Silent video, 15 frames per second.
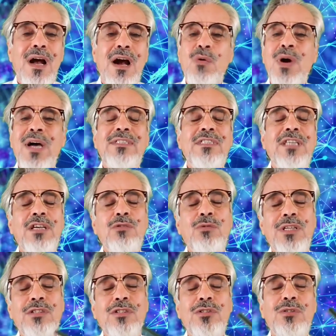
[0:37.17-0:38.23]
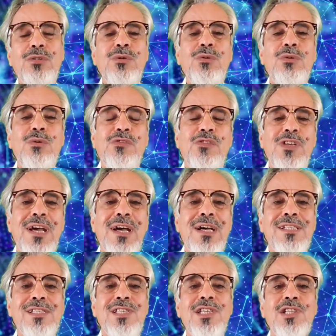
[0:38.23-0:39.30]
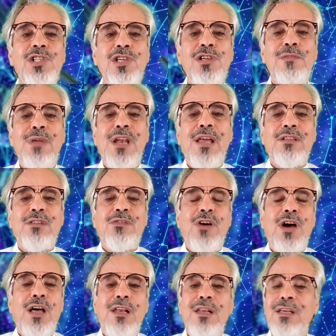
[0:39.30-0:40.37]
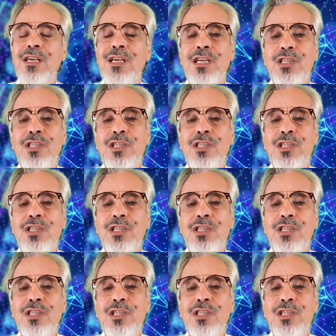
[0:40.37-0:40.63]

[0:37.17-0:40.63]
او حتى يردده في اهازيجهم الاطفال